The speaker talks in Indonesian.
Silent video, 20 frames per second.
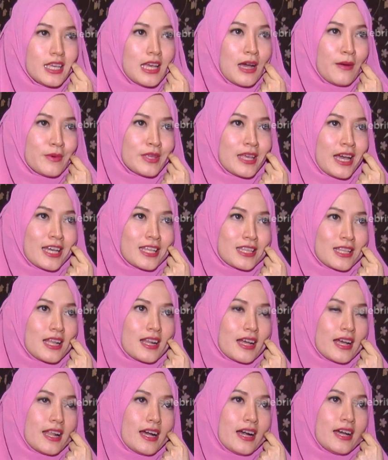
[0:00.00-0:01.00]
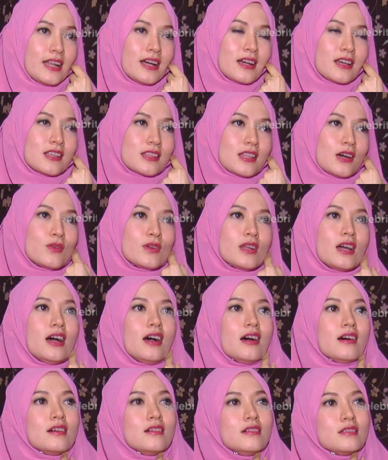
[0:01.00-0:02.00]
yang menyakitkan kadang-kadang kita
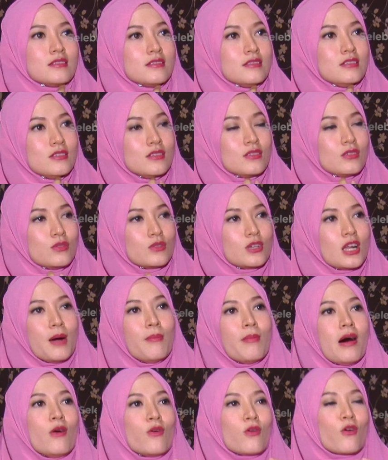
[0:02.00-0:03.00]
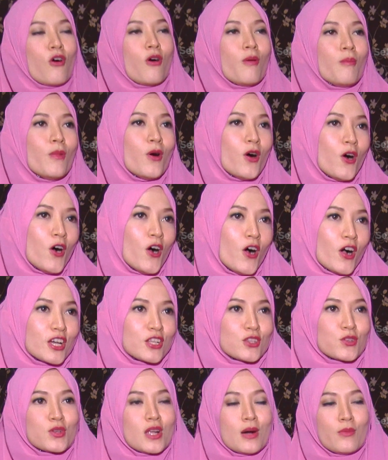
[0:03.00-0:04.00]
udah udah mau ngomong
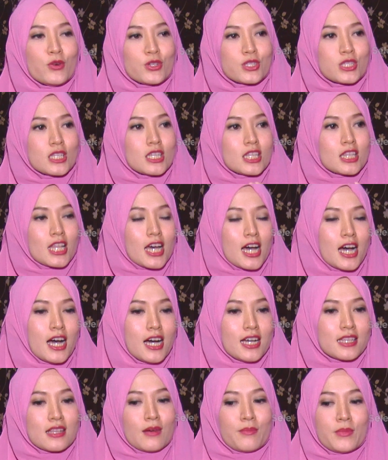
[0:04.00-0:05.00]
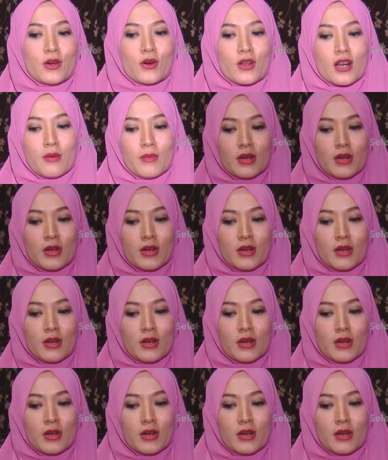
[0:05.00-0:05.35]
gitu udah mau cerita tapi orang